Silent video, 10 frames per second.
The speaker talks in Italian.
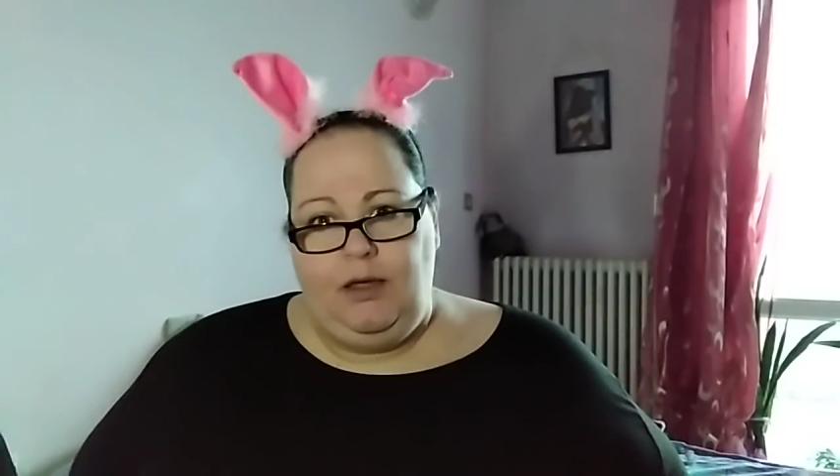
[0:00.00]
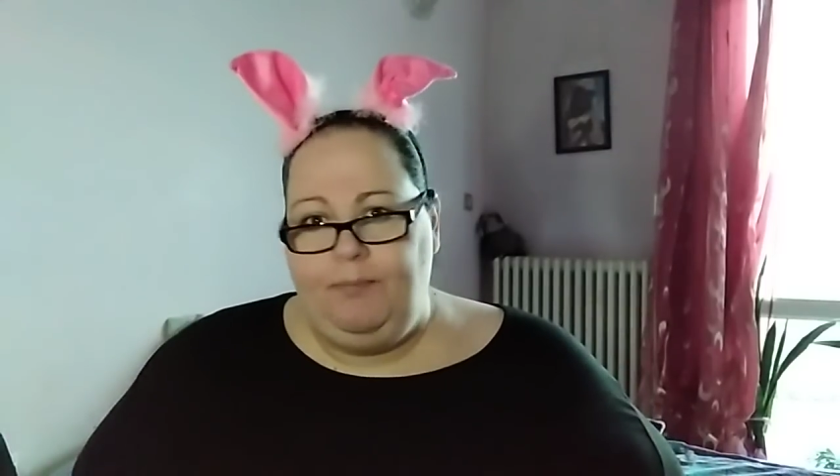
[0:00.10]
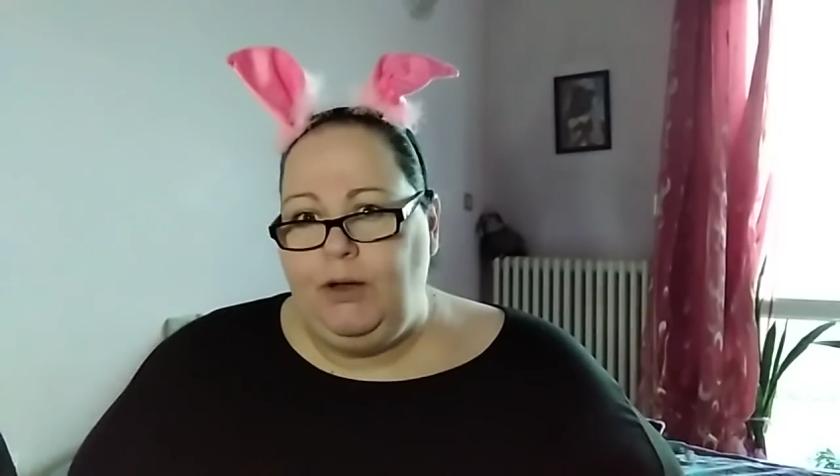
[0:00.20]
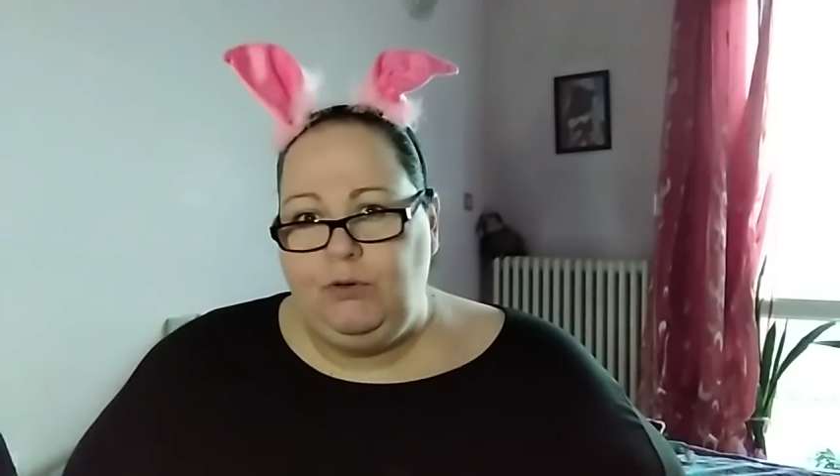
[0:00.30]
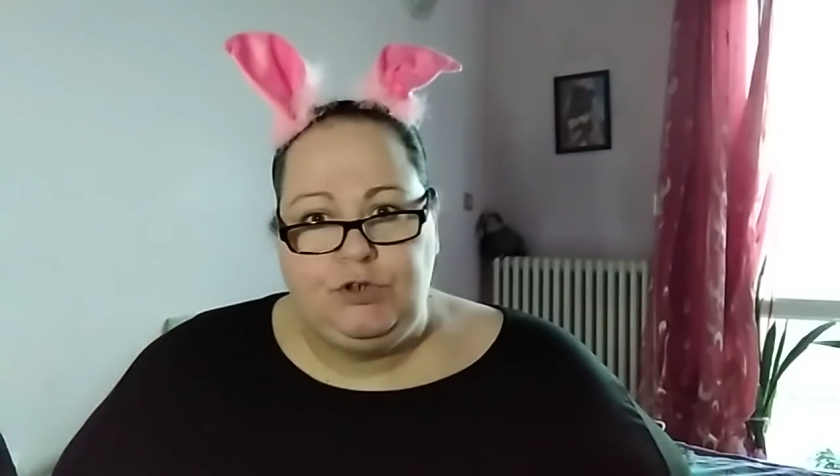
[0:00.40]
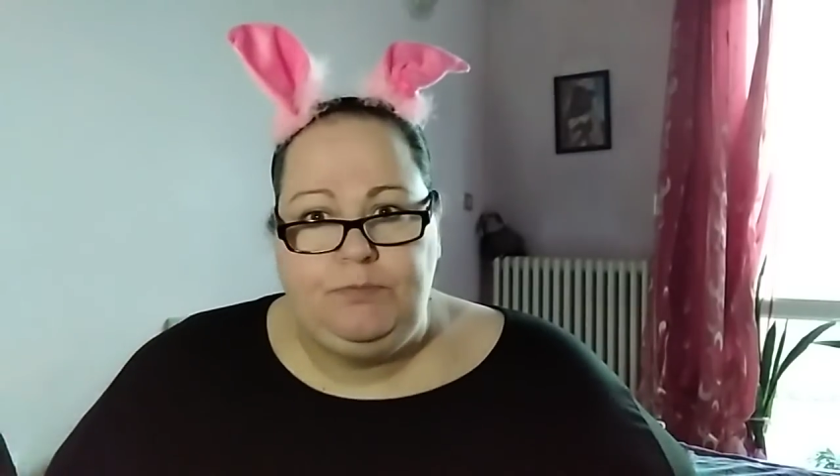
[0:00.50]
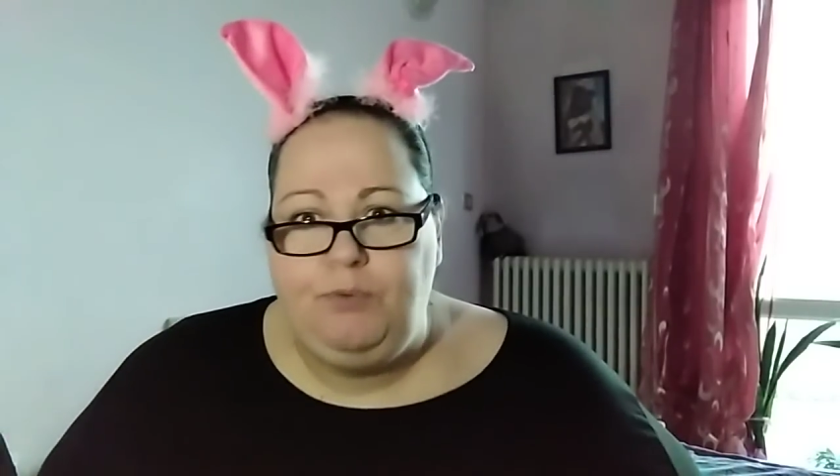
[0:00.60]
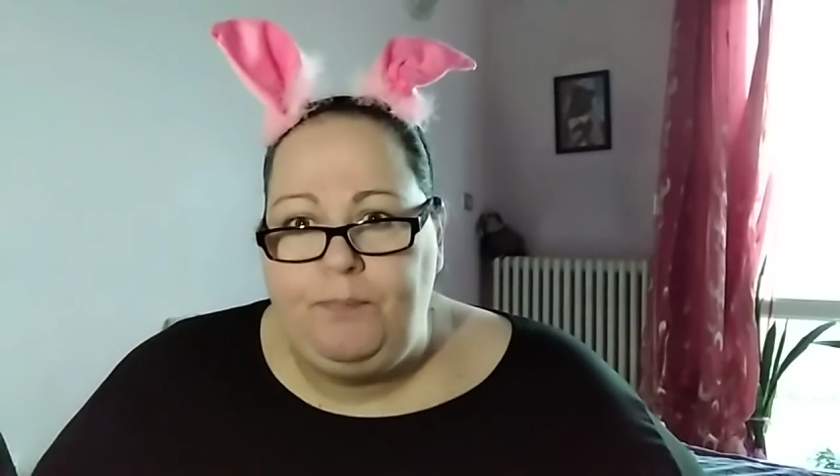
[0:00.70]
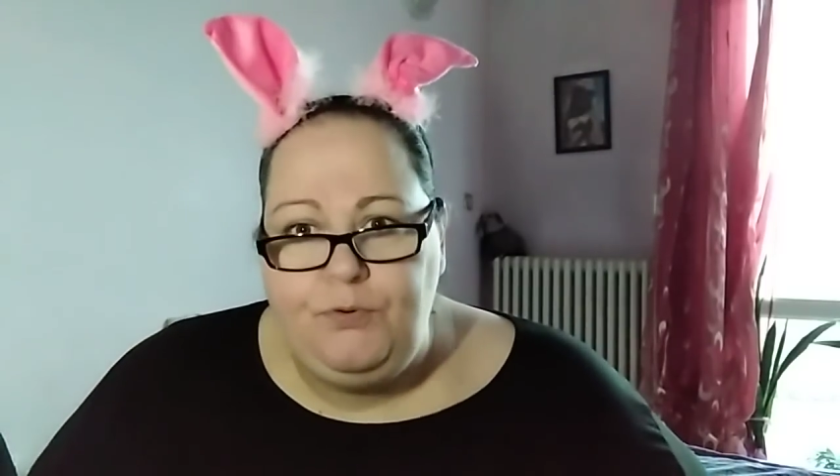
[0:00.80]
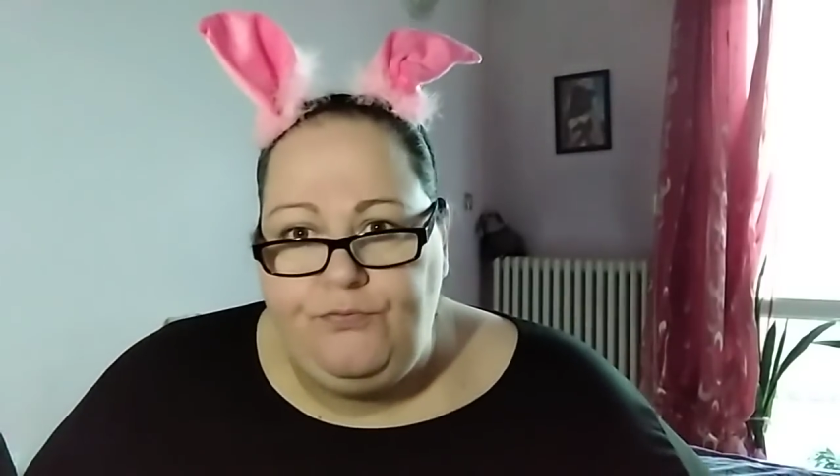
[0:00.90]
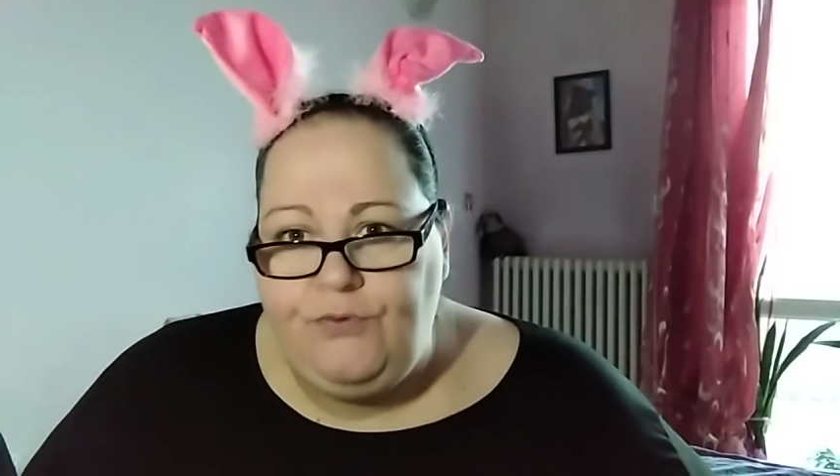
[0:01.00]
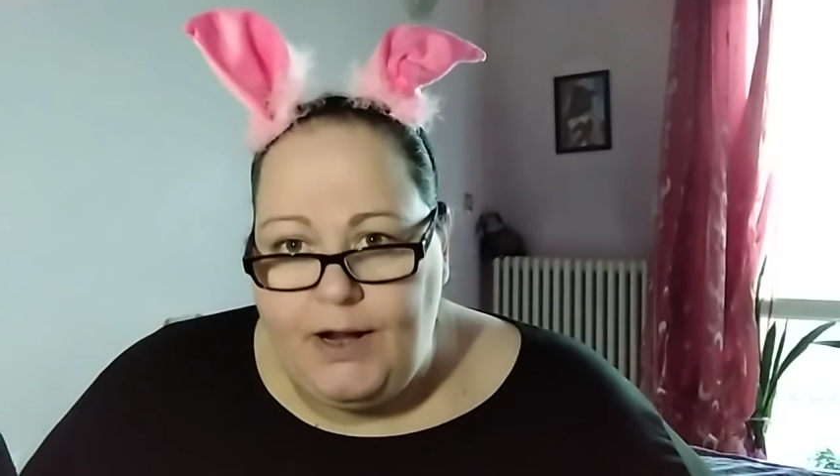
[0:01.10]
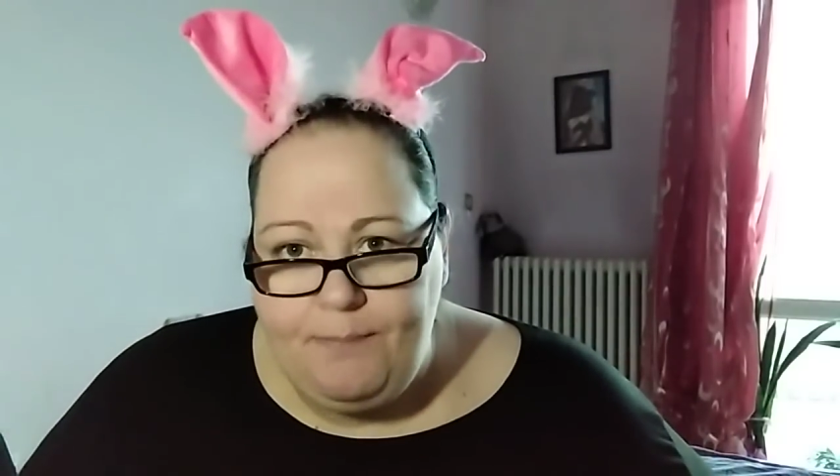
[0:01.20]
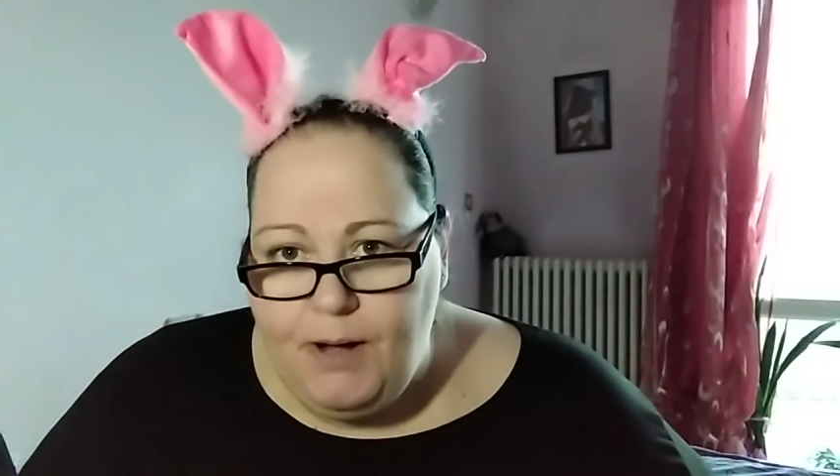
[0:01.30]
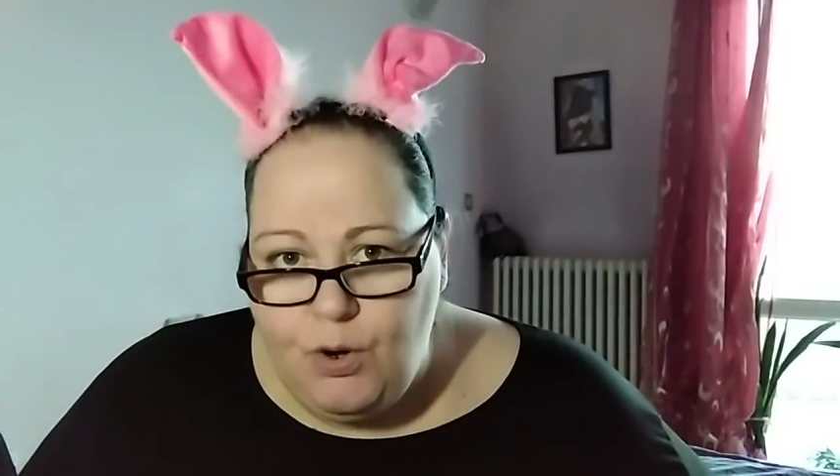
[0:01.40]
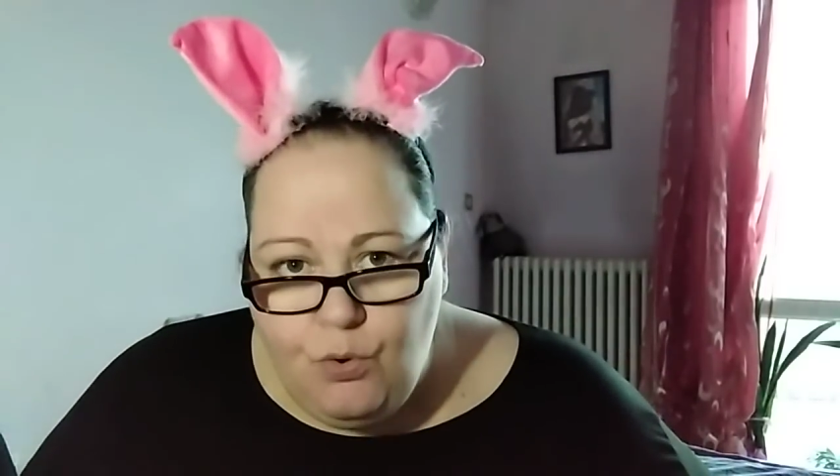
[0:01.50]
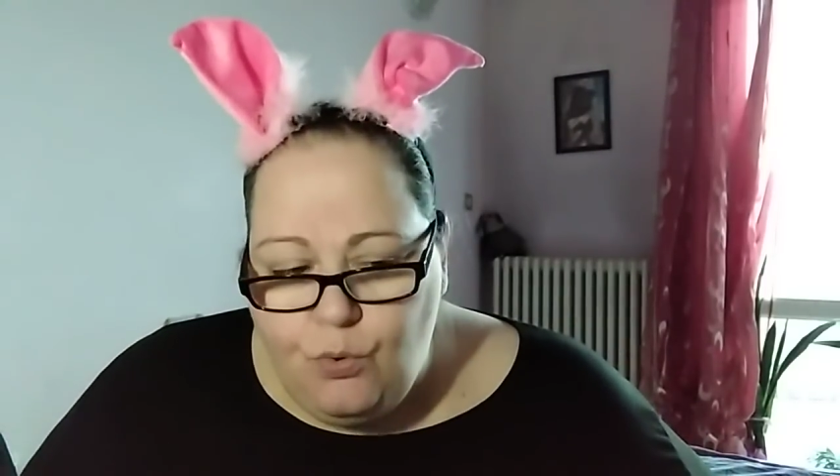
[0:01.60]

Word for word: Ma non si può più fare manco